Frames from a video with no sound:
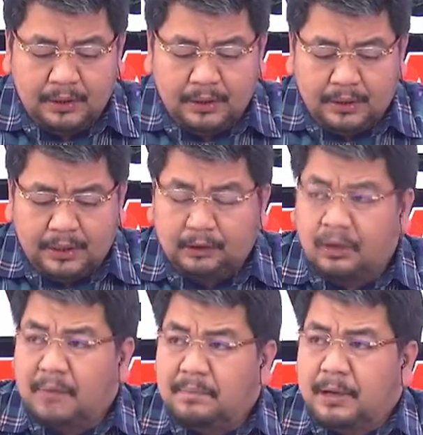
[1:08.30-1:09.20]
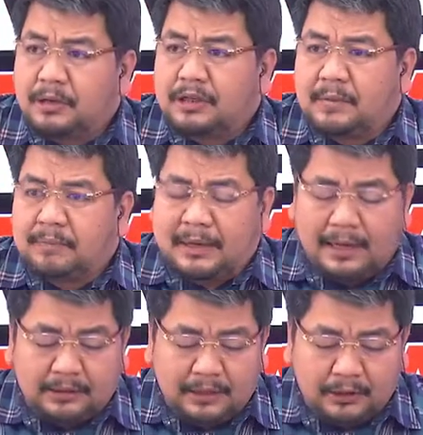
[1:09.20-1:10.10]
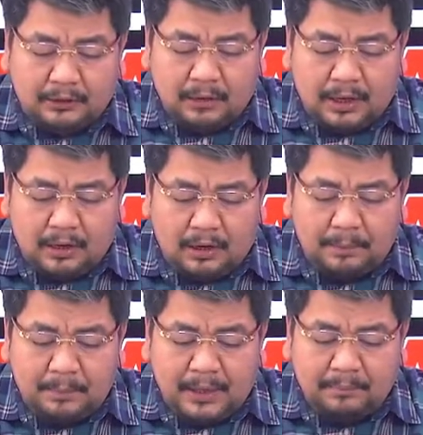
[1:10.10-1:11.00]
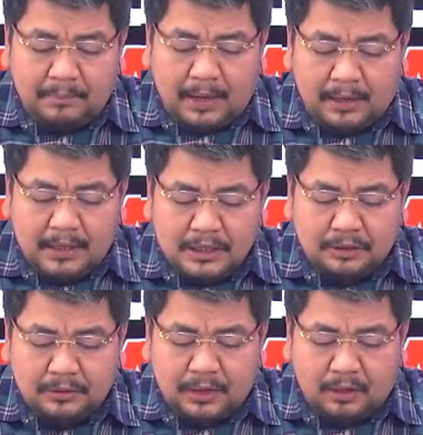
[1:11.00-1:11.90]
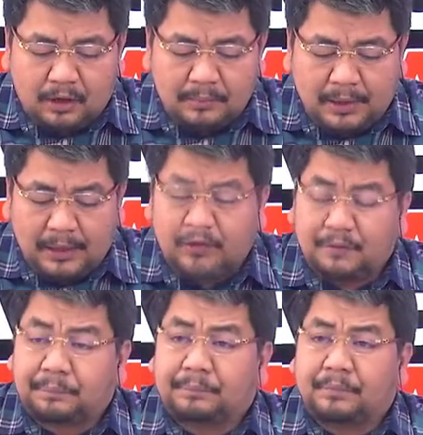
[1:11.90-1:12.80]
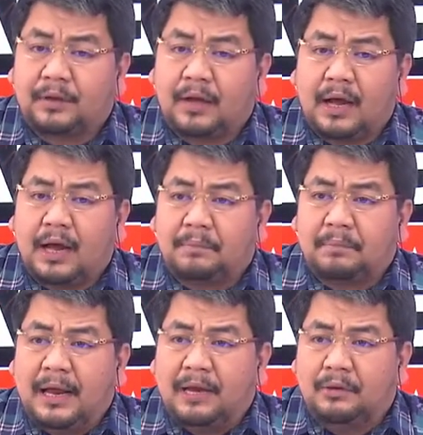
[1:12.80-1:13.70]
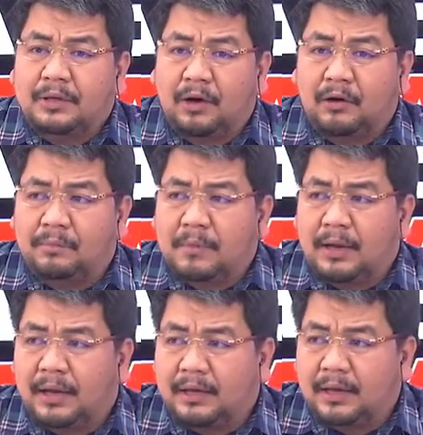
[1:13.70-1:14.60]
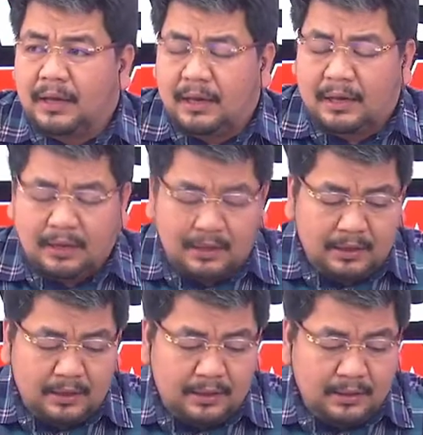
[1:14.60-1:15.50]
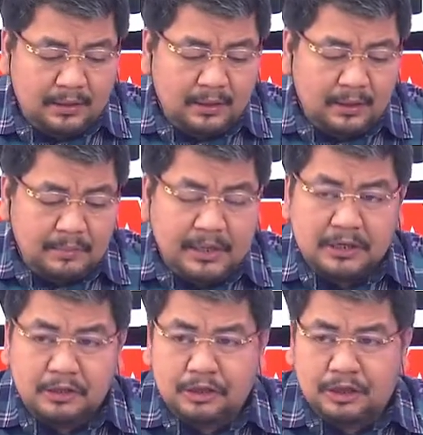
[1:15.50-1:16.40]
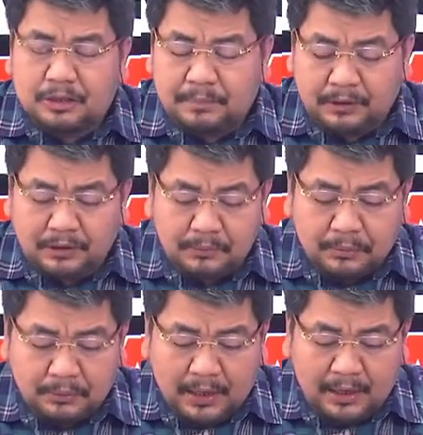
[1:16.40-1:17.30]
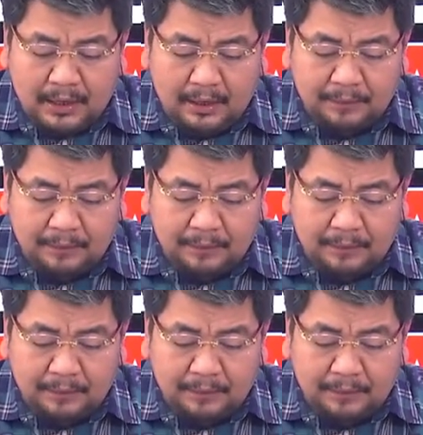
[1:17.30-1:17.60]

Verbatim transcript: Ito nga pag-usapan natin, itong uh, Oplan Backlash Zone ng Comelec, ang plano diyan, kumbaga, uh, pinasususpindi muna. Ah.